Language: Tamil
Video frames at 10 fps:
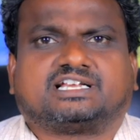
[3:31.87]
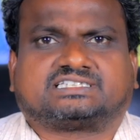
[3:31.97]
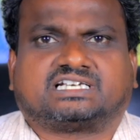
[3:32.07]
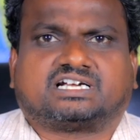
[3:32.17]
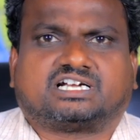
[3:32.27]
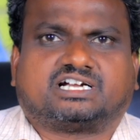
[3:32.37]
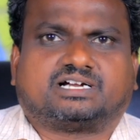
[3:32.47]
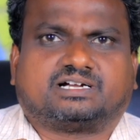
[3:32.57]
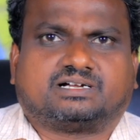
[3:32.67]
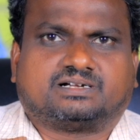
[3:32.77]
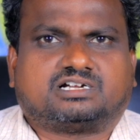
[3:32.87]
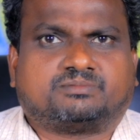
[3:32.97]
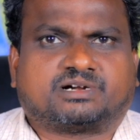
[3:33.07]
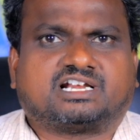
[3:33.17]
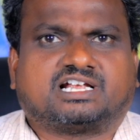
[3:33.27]
எத்தனை
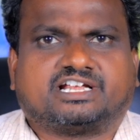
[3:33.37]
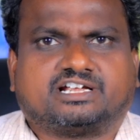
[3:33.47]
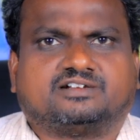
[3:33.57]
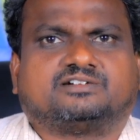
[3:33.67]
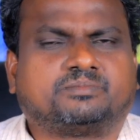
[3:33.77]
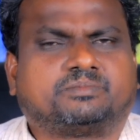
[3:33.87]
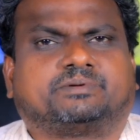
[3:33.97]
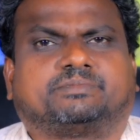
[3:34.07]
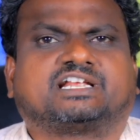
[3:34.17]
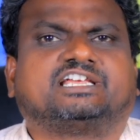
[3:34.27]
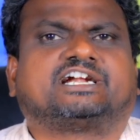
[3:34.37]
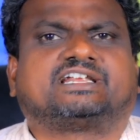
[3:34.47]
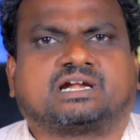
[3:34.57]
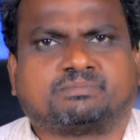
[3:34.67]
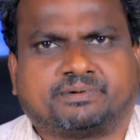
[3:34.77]
மணல் லாரிகள் மணல்
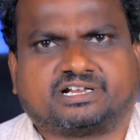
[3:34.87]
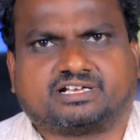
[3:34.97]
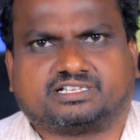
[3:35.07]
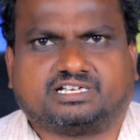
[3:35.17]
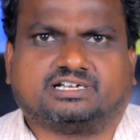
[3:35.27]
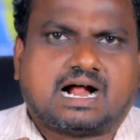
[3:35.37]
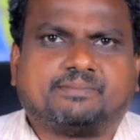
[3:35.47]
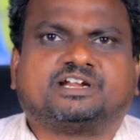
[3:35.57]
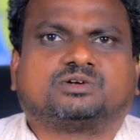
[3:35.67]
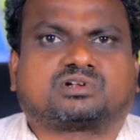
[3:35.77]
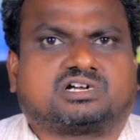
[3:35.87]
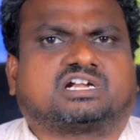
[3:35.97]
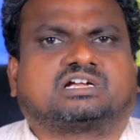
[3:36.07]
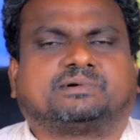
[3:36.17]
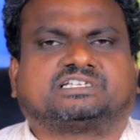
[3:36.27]
ஏற்றி அனுப்பப்பட்டிருக்கிறது அப்படின்னு ஒரு
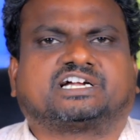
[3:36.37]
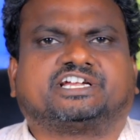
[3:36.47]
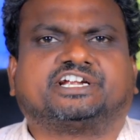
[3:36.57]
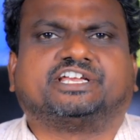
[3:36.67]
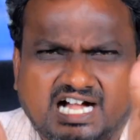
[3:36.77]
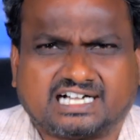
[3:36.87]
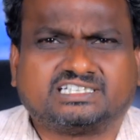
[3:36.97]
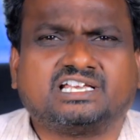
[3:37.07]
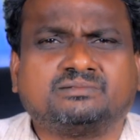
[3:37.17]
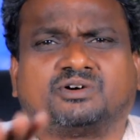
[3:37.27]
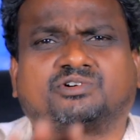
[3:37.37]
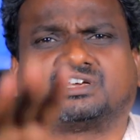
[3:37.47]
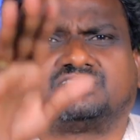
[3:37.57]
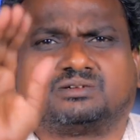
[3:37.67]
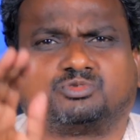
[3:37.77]
கணக்கு பார்த்தாங்க இடி e அதுலேயும்
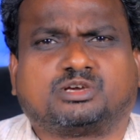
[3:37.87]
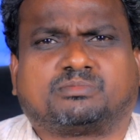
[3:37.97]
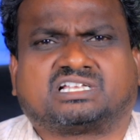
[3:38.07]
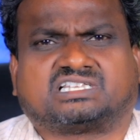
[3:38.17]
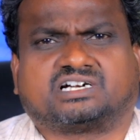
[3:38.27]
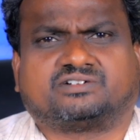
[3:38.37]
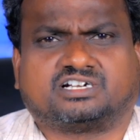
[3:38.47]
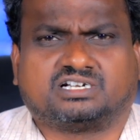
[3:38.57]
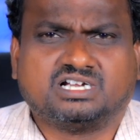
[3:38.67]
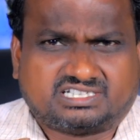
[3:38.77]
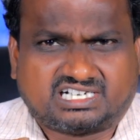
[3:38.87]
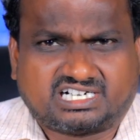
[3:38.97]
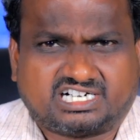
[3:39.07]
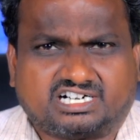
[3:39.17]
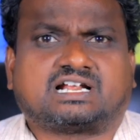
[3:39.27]
அவங்களுக்கு சில முக்கியமான தகவல்கள் சில
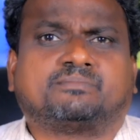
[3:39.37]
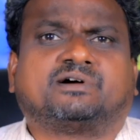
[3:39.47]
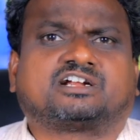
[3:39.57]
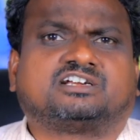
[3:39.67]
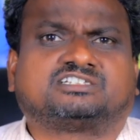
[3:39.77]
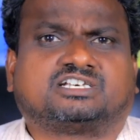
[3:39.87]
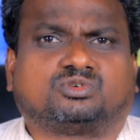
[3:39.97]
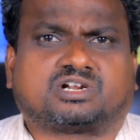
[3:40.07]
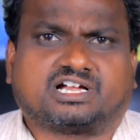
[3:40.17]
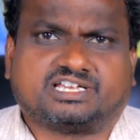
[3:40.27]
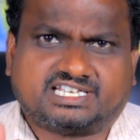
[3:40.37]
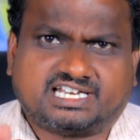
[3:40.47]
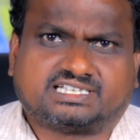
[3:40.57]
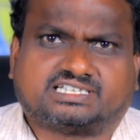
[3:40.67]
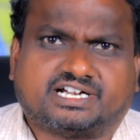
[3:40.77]
டிராபேக்கள் இருந்தால் சொல்கிறாங்க
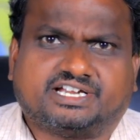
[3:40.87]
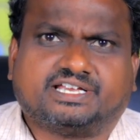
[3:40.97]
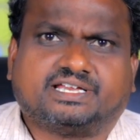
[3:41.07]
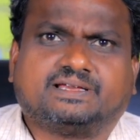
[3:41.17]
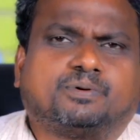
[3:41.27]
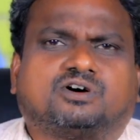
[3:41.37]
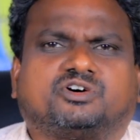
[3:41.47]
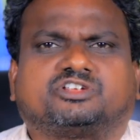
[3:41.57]
இதையெல்லாம் தாண்டி இப்போ